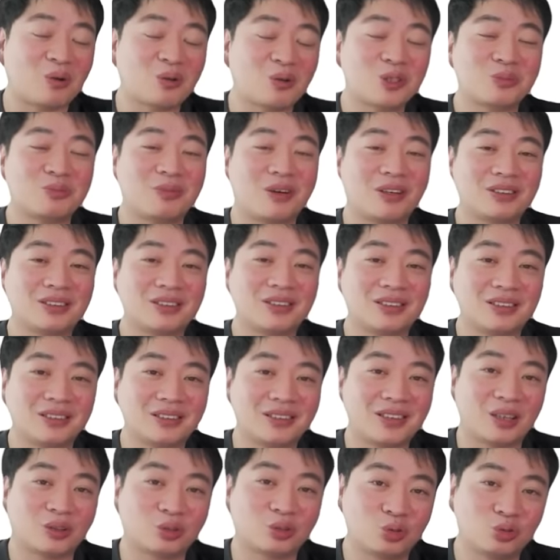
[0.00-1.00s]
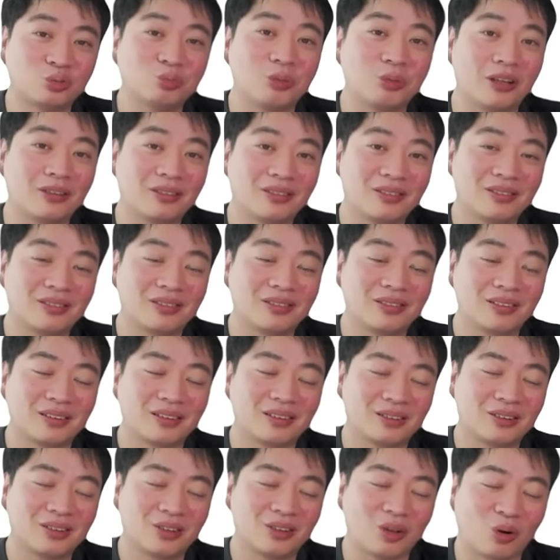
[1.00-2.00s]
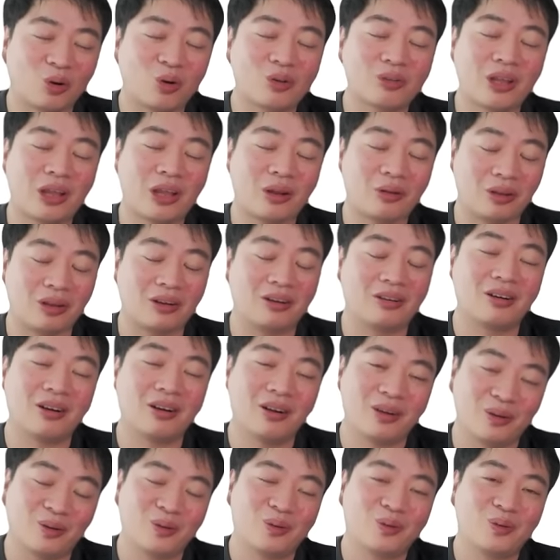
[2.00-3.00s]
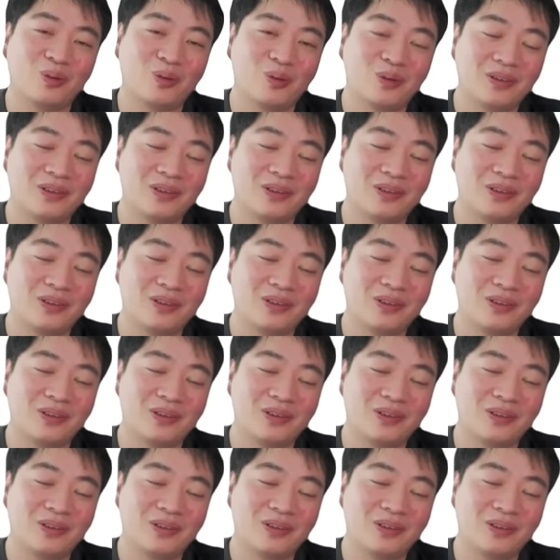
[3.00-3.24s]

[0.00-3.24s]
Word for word: 50만원치를 그냥 주면 덜컥 사도 되는 거예요